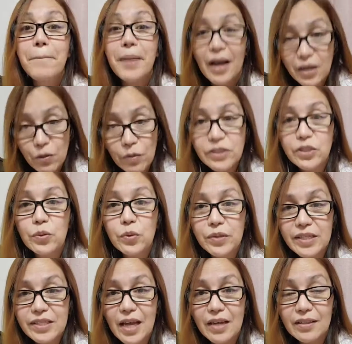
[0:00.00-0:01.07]
May gani wa jud ko
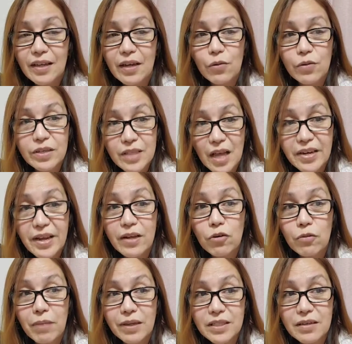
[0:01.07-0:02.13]
na sana kay kung gisanay
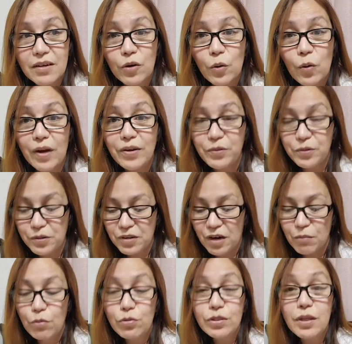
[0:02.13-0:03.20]
ko basig kuan no,
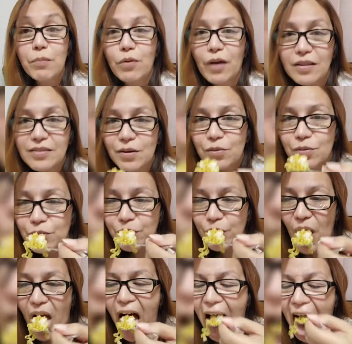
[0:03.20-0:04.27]
gabusa pag kay siguro ko
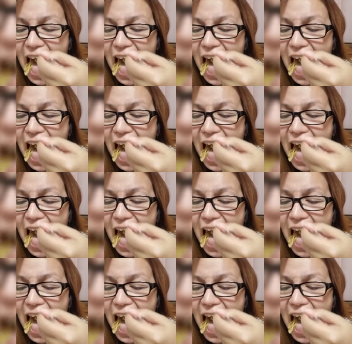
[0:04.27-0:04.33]
no.